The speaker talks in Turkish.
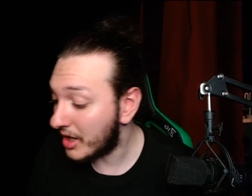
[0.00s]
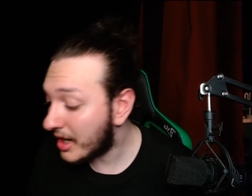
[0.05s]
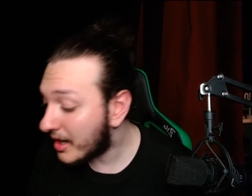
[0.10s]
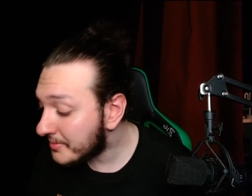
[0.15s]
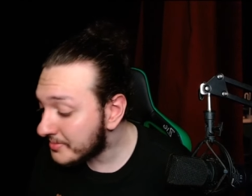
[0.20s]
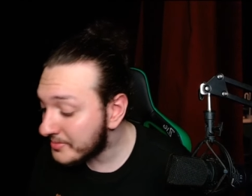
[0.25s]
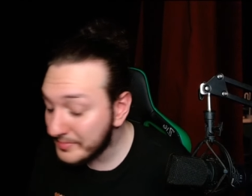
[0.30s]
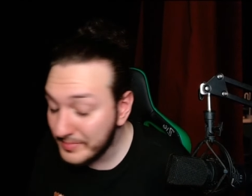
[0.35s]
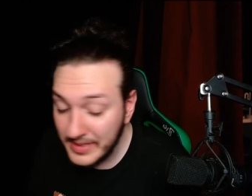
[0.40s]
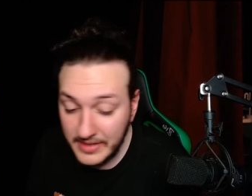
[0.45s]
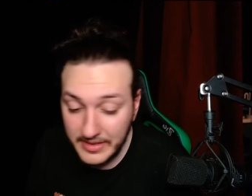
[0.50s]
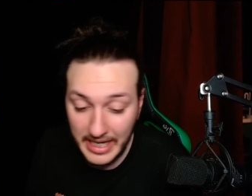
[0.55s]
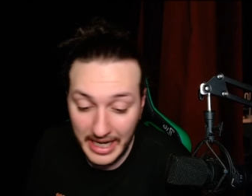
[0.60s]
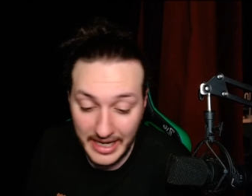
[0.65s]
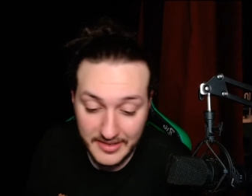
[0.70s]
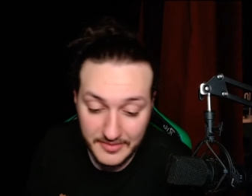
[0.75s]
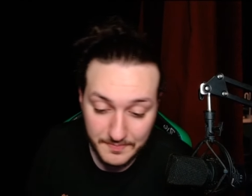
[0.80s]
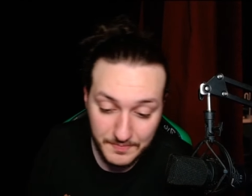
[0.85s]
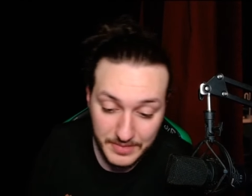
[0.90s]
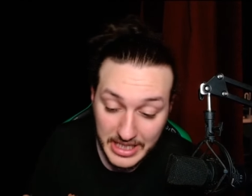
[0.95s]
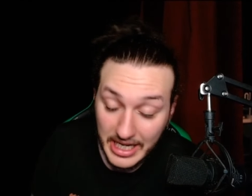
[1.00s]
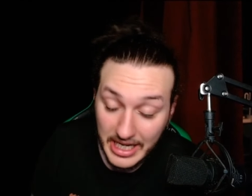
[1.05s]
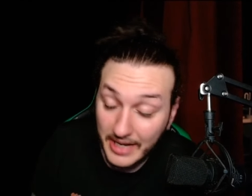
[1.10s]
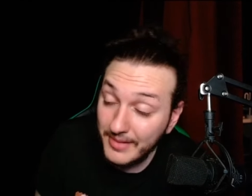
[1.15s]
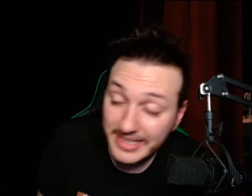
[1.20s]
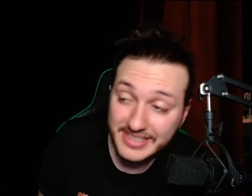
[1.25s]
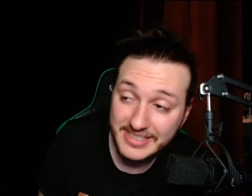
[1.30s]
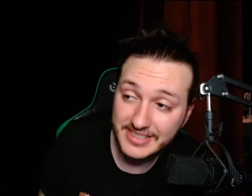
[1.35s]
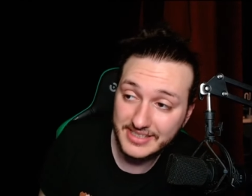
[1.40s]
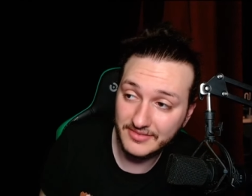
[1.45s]
Abi yani
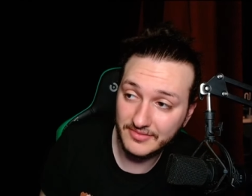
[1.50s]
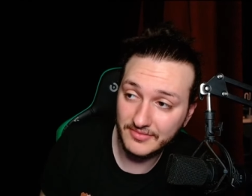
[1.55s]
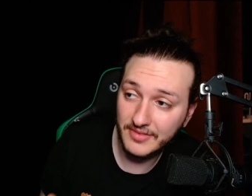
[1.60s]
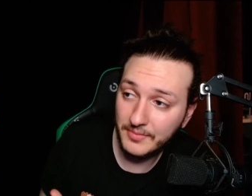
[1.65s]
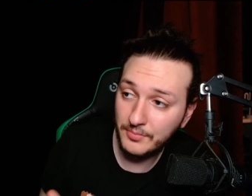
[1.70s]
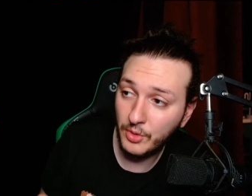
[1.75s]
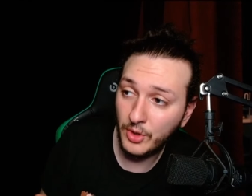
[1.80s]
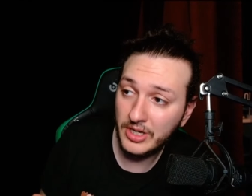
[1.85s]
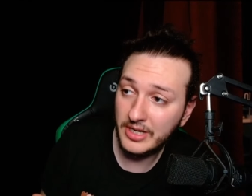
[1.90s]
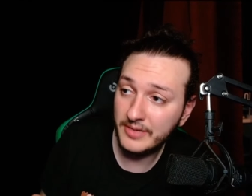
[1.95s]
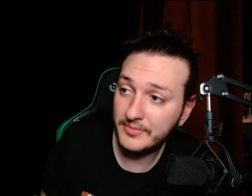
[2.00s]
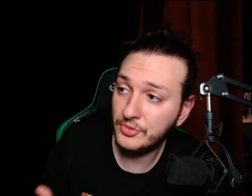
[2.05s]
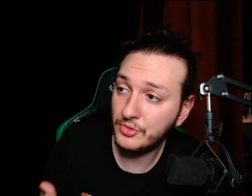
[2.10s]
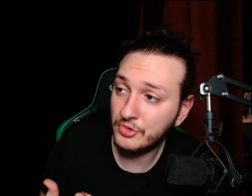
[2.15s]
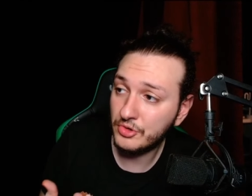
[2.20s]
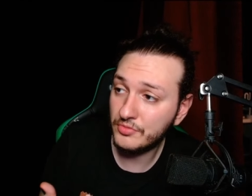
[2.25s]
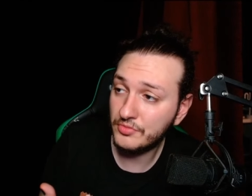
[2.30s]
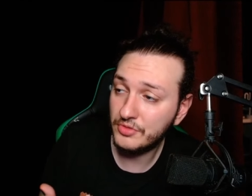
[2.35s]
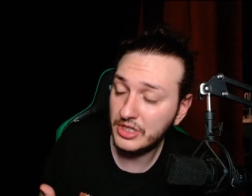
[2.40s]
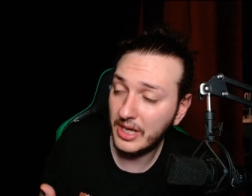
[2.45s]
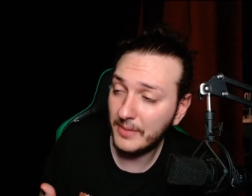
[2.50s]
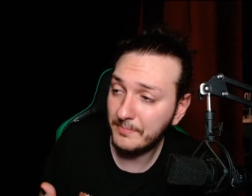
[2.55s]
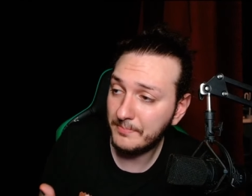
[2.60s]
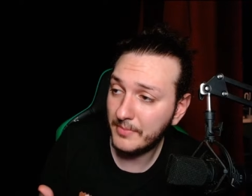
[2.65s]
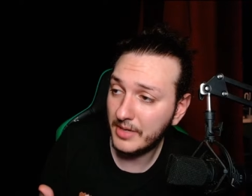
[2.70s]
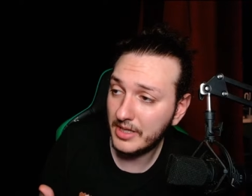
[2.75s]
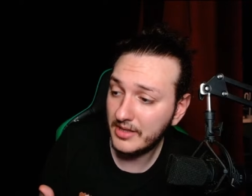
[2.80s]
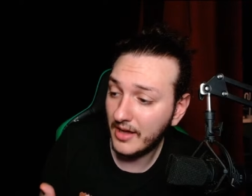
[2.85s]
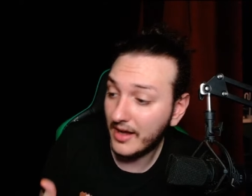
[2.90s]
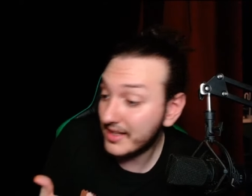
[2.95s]
bilemezsin ve böyle bir yorumu
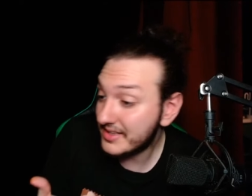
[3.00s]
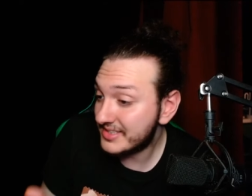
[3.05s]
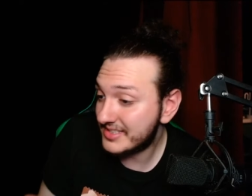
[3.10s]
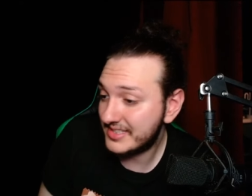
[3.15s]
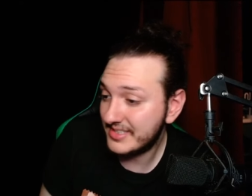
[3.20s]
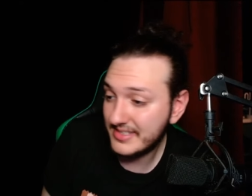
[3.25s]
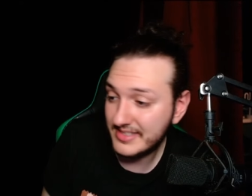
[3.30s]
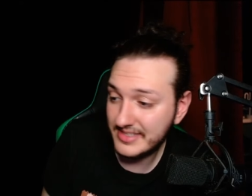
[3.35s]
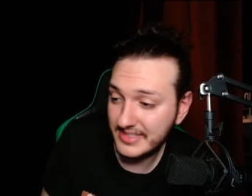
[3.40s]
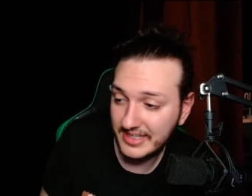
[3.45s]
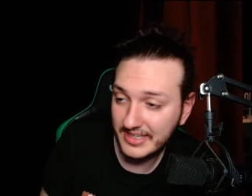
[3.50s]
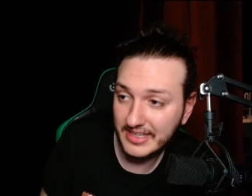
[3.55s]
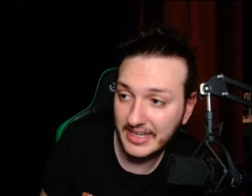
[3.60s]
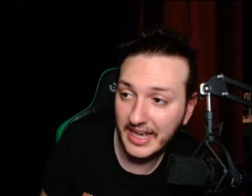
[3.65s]
yapman hadsizlik.